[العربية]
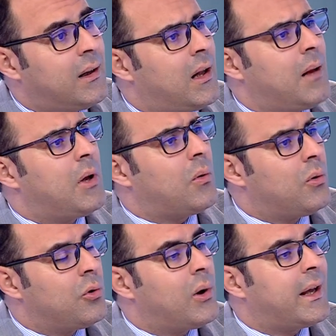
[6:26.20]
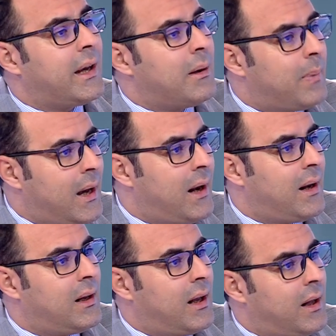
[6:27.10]
اننا لم نكن نلقي
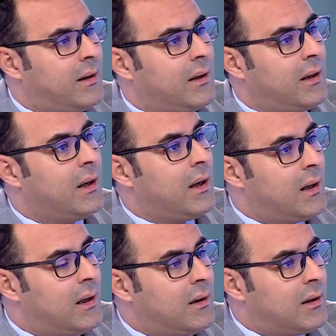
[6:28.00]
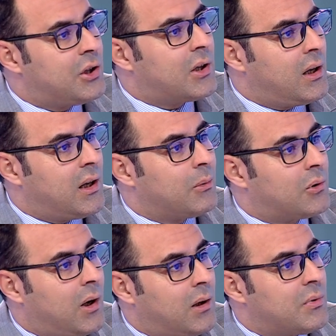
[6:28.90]
بالا لهذه الاشكاليه
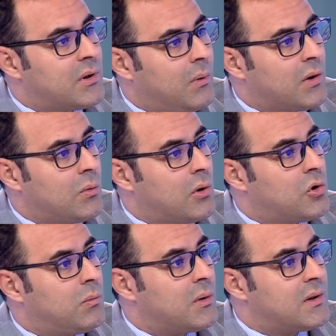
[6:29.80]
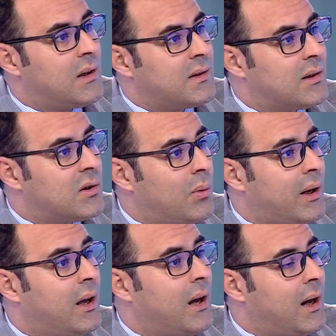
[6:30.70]
المطروحه على مستوى اسواق الجمله وسلاسل
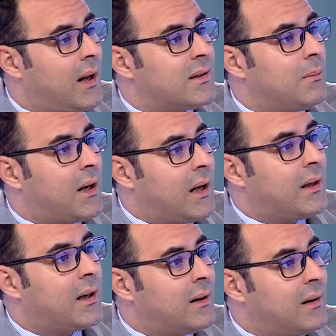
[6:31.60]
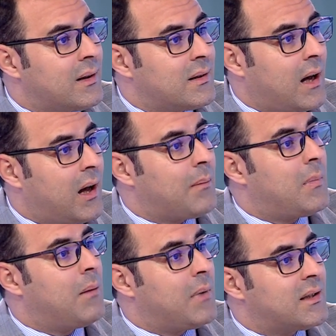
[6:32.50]
التسويق على اعتبار ان كانت الاسعار
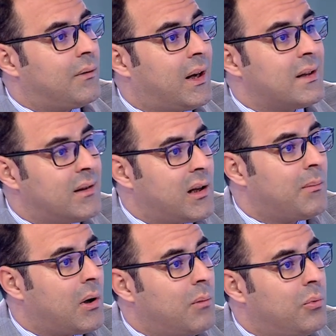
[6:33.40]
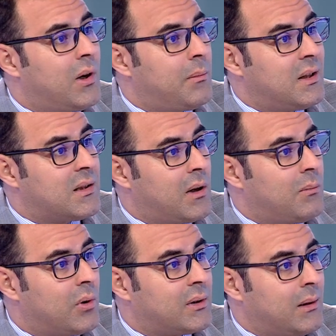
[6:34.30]
مهما ارتفعت تظل مقبوله بالنسبه
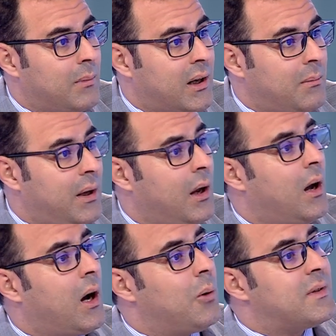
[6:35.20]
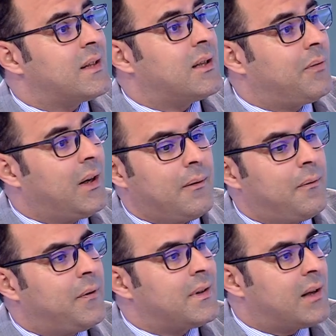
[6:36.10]
للمواطن المغربي او ترتفع
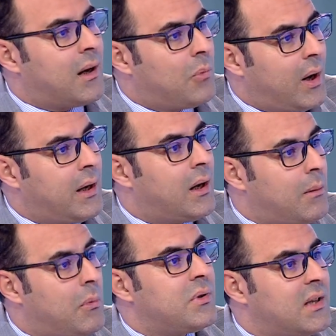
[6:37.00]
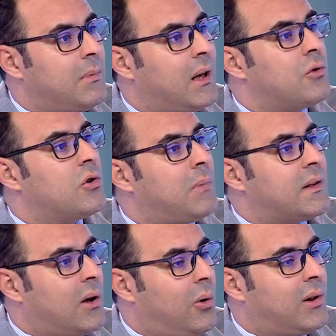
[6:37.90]
فتره معينه موسميا ترتفع في
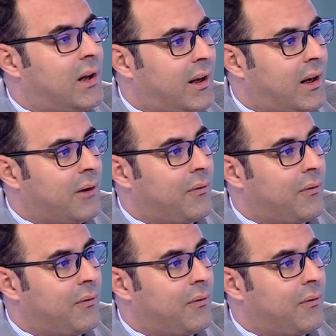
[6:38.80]
نطاق معين